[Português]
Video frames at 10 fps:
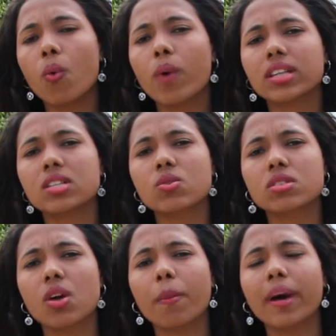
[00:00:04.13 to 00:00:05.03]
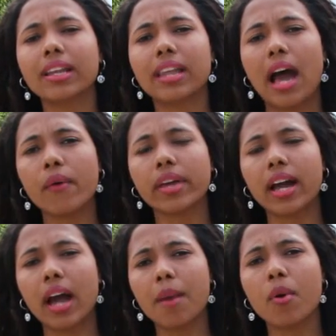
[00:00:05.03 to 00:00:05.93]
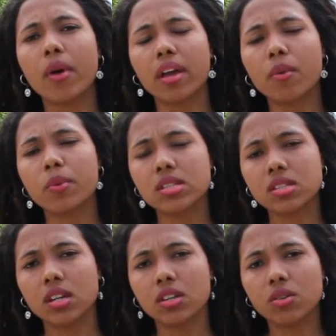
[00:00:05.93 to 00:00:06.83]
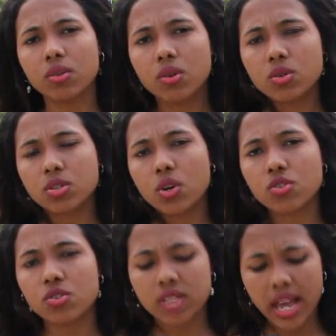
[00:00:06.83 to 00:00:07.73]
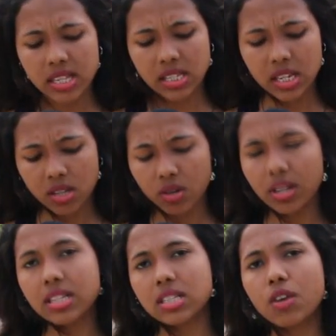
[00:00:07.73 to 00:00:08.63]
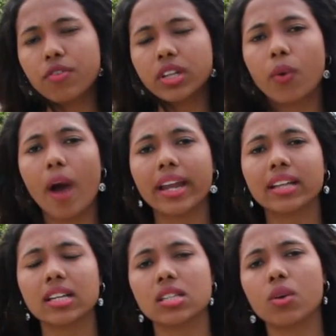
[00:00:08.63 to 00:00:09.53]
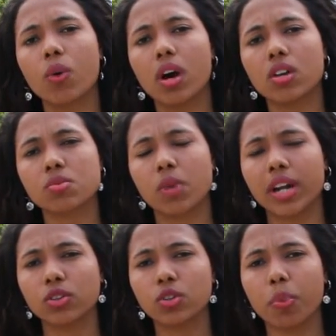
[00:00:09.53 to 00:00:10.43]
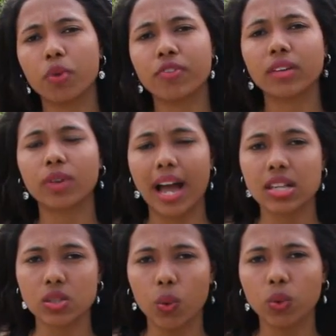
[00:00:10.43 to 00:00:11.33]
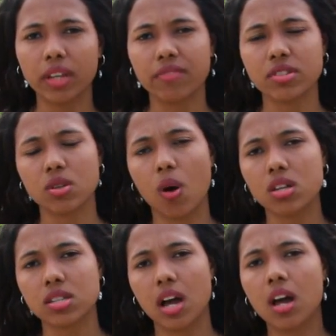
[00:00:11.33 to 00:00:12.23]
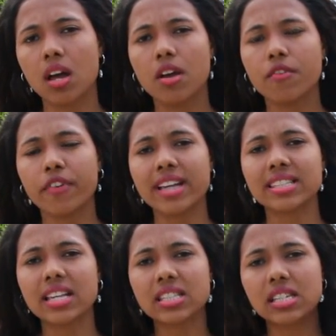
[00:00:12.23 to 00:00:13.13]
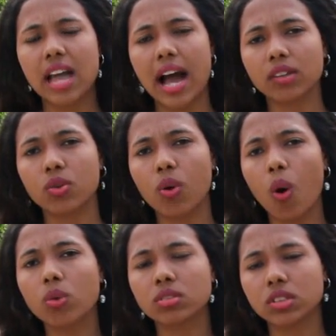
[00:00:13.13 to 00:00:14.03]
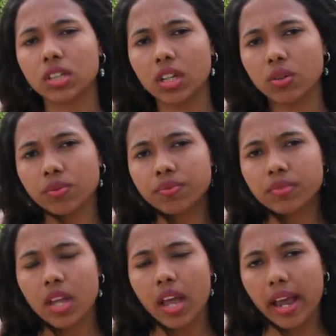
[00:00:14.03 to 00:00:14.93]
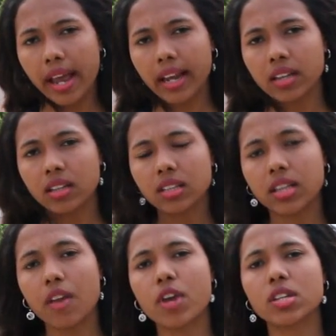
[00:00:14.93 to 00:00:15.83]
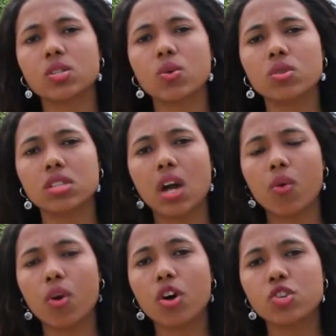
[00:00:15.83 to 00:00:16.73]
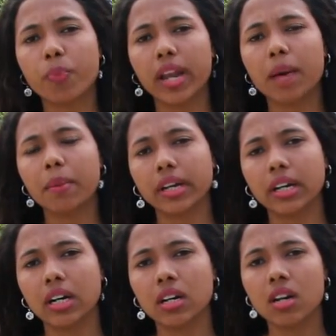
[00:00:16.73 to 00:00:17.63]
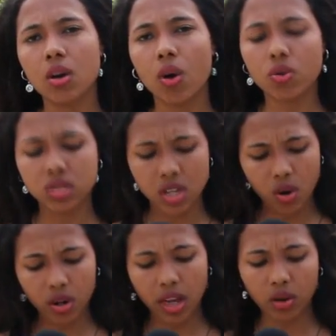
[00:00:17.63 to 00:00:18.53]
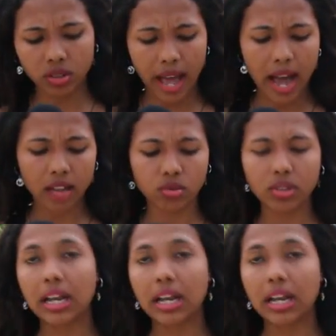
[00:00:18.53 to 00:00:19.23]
Uma discussão banal que acabou em homicídio. O senhor José Cícero da Silva, de 45 anos, morador do povoado Cascuda, em Viçosa, foi assassinado com um tiro. Ele teve uma discussão hoje pela manhã com o senhor Leonardo